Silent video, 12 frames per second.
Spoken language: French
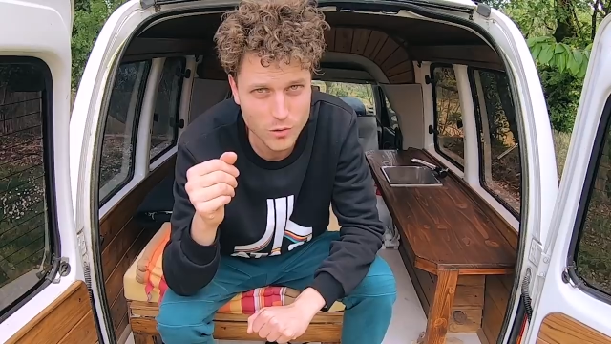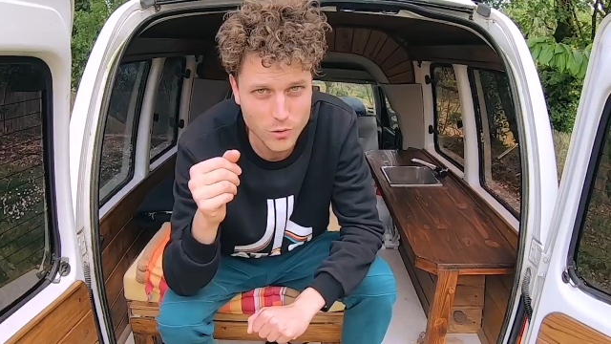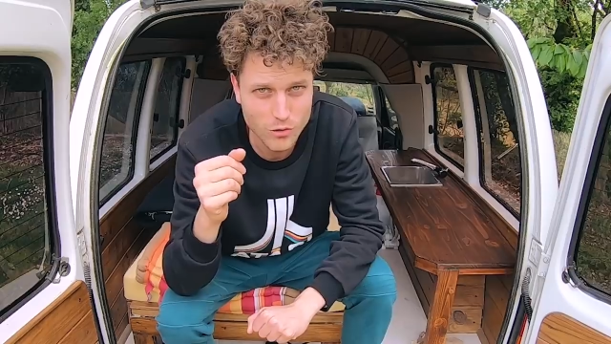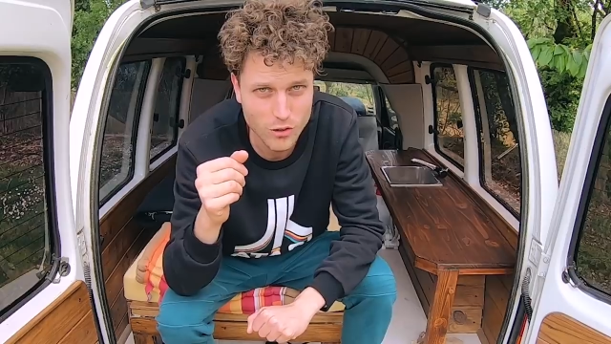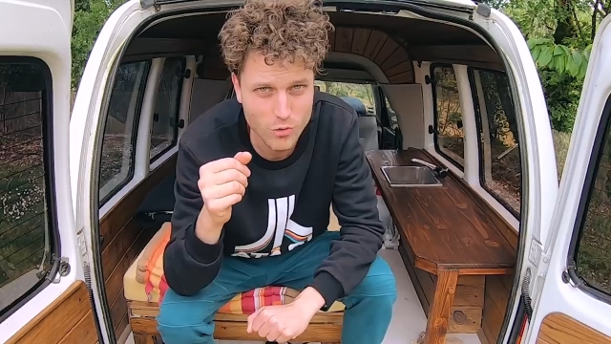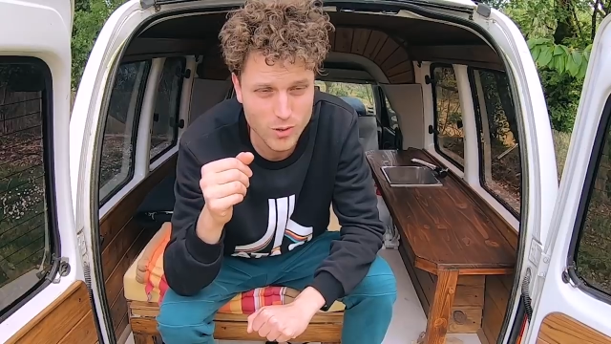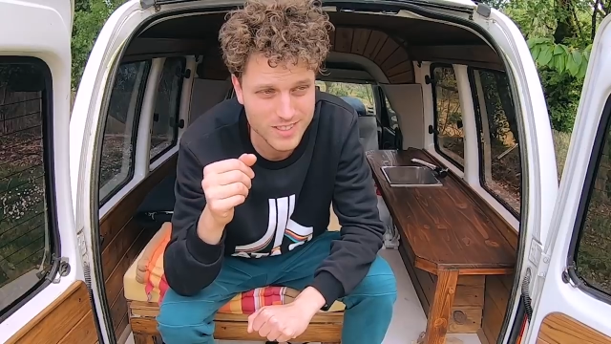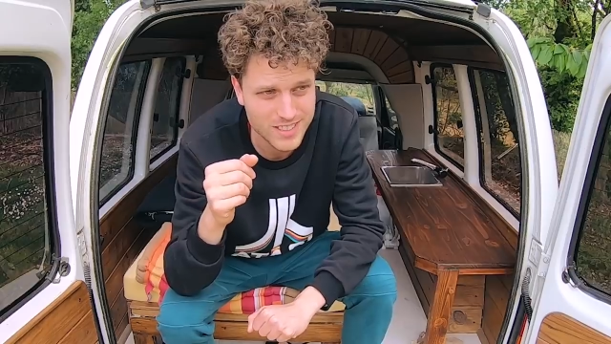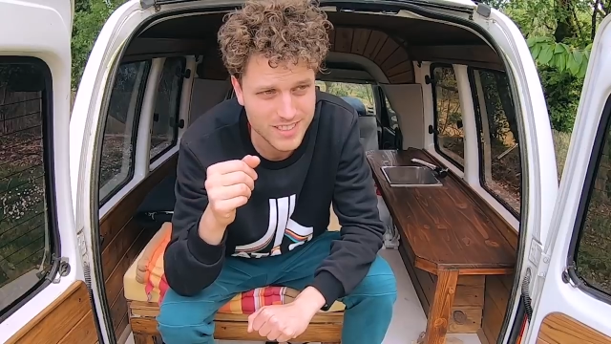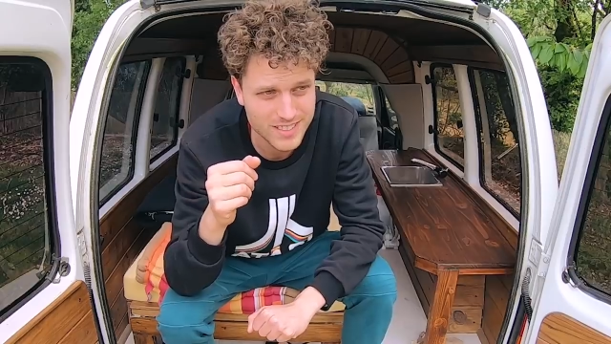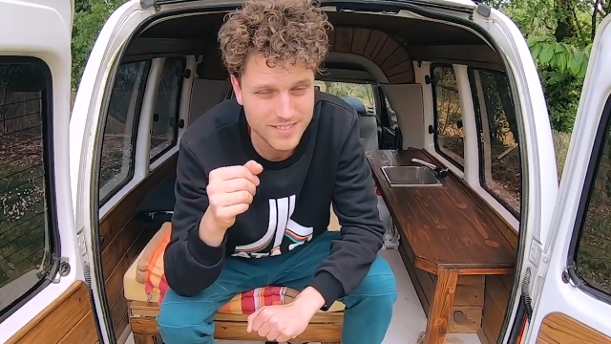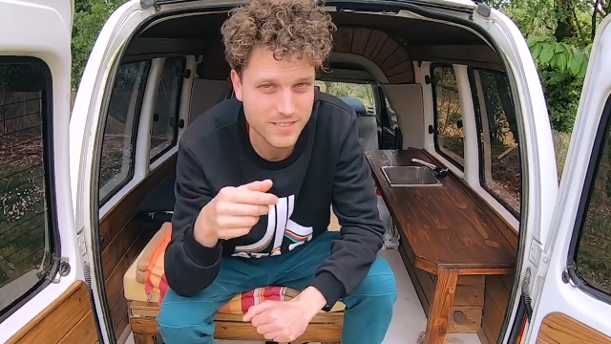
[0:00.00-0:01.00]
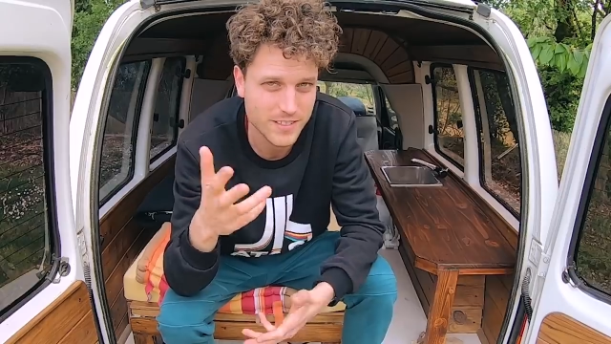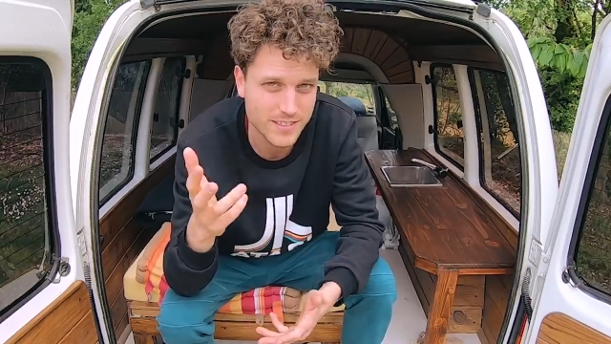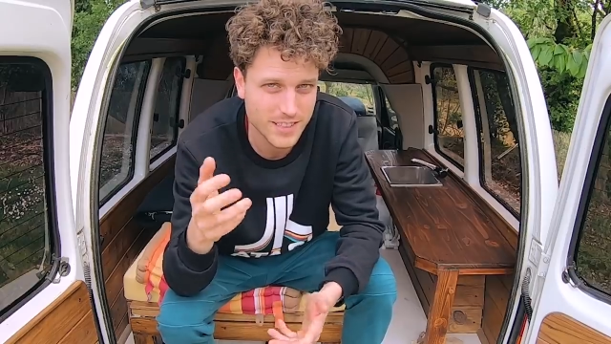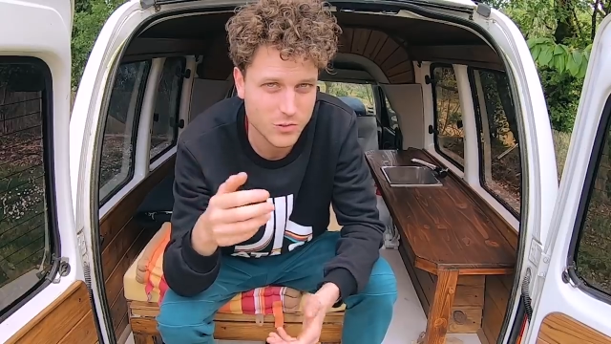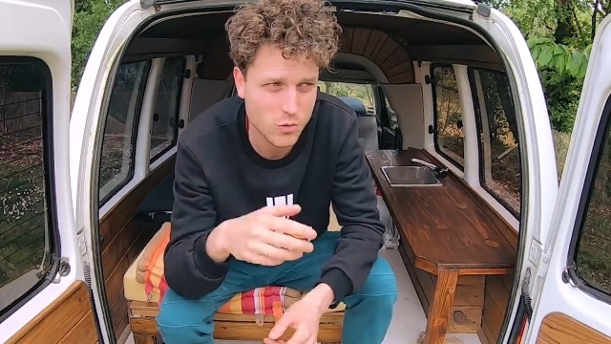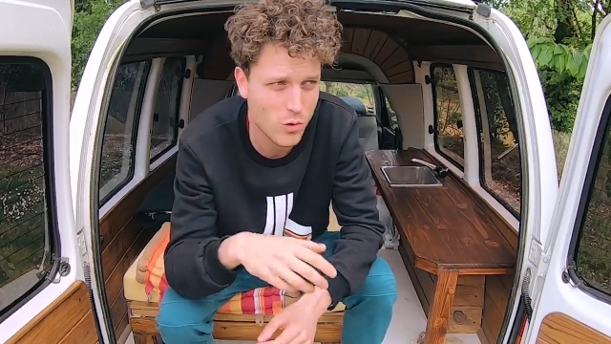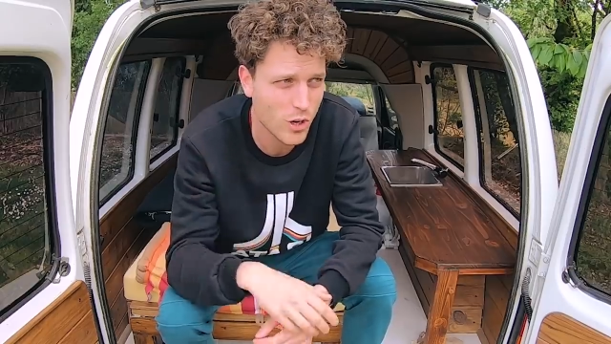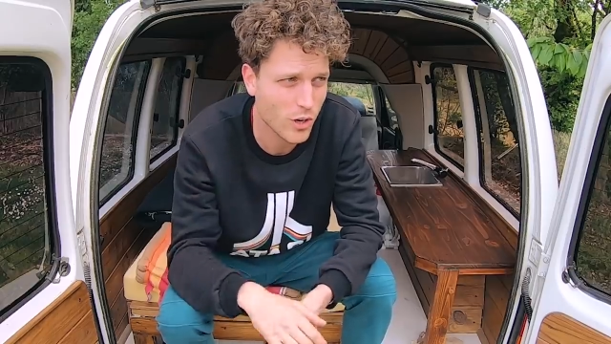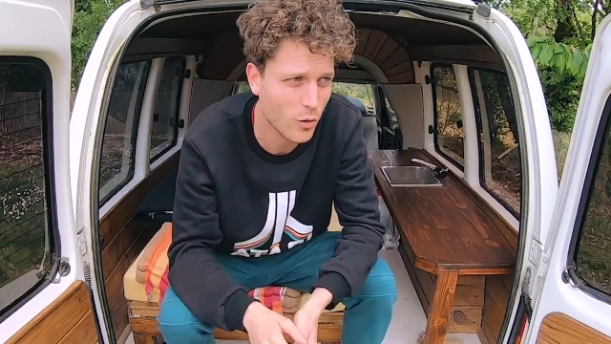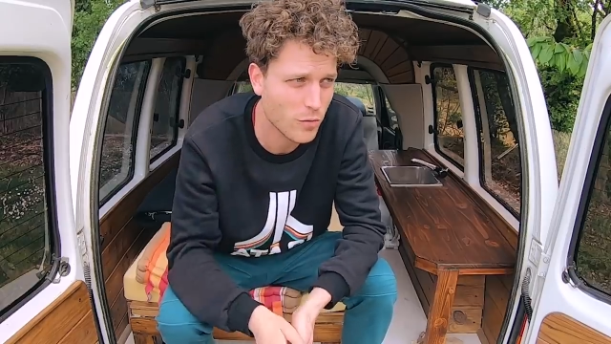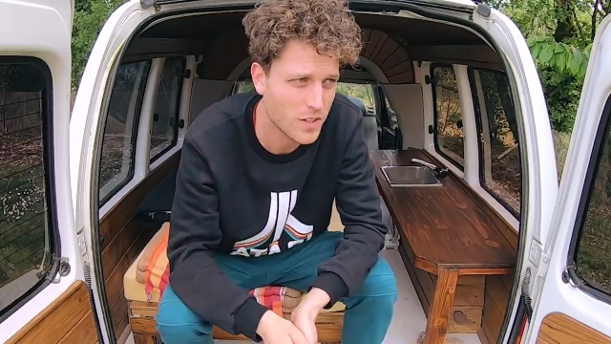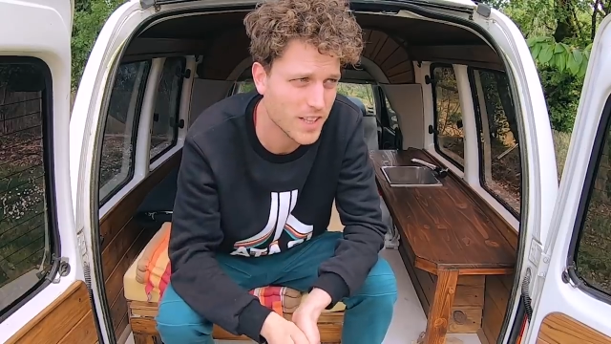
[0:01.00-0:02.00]
donc j'ai choisi cette
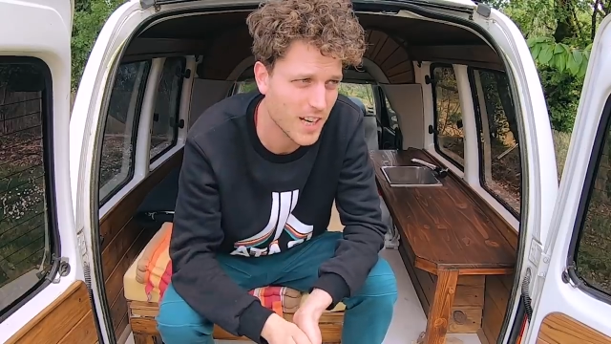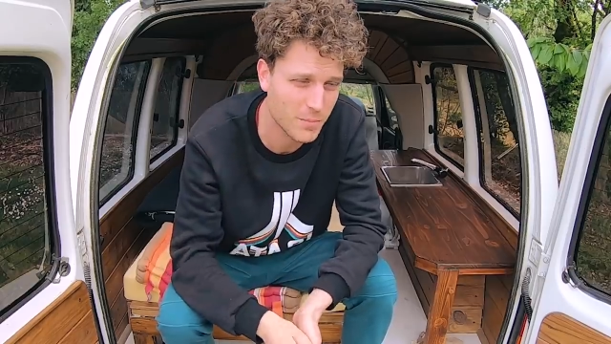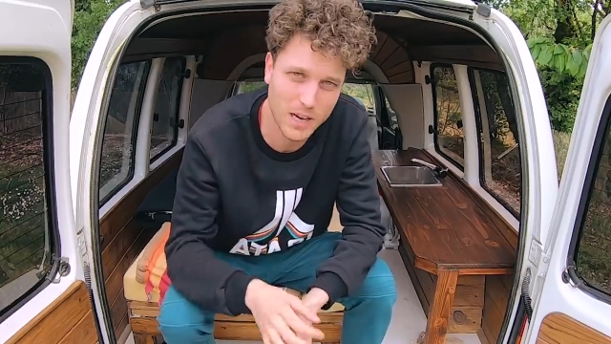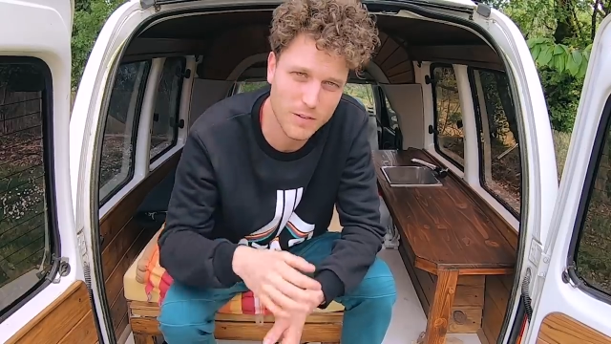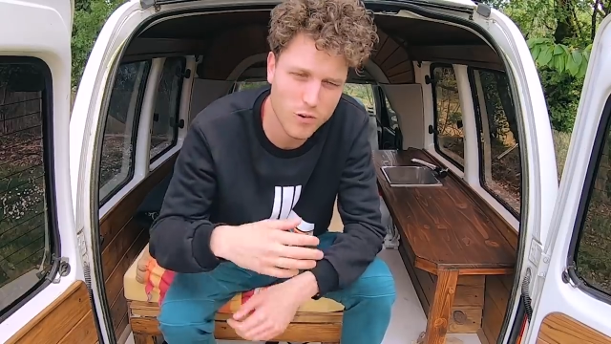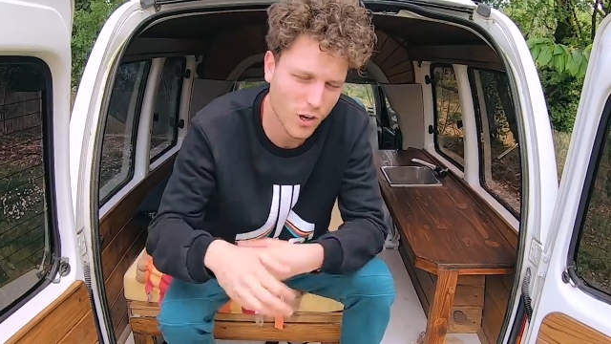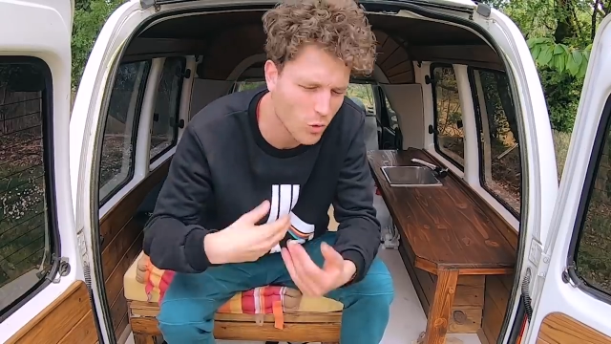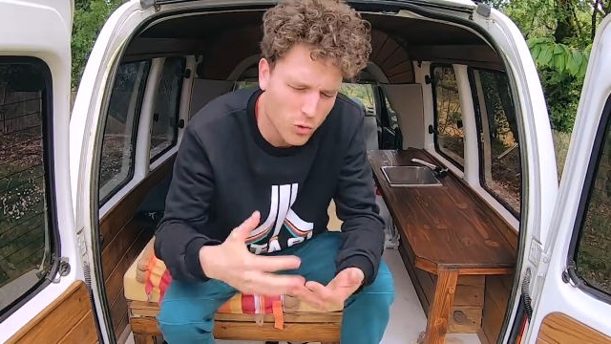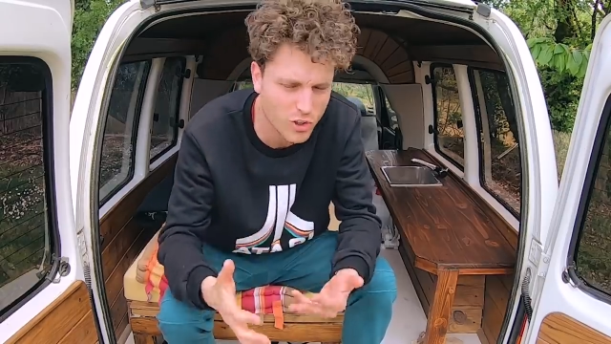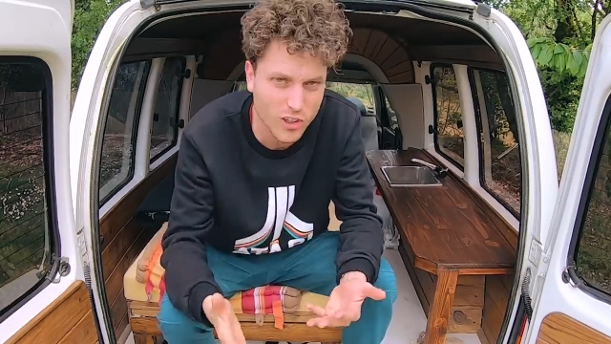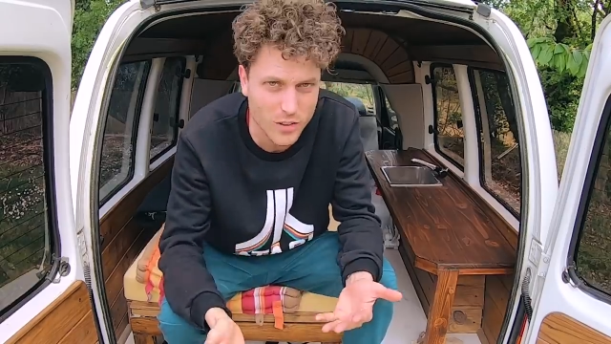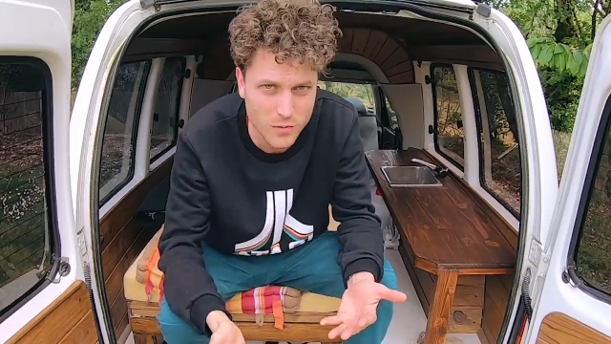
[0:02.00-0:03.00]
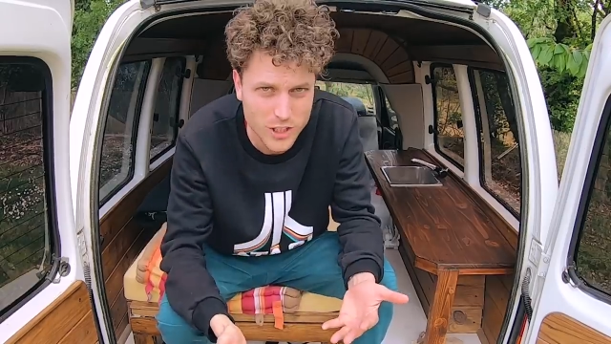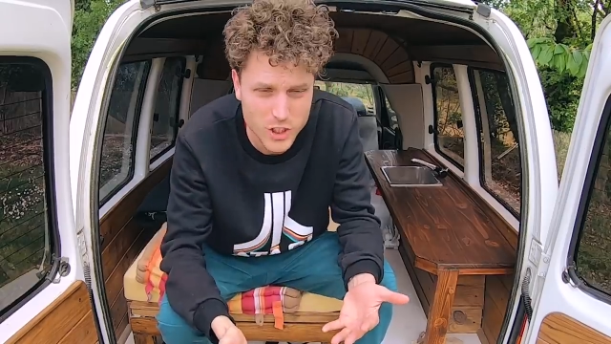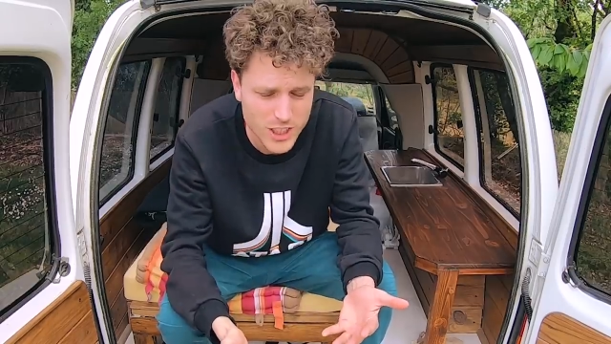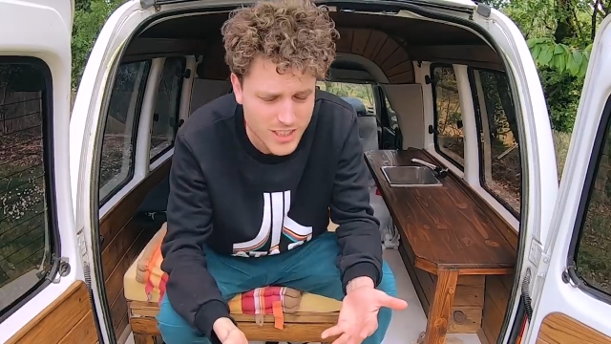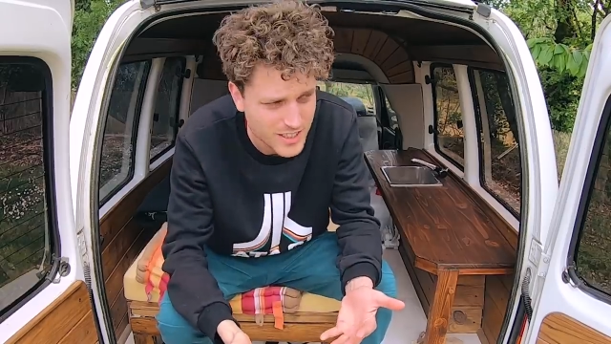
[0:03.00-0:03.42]
couleur. Au final, après avoir longtemps réfléchi,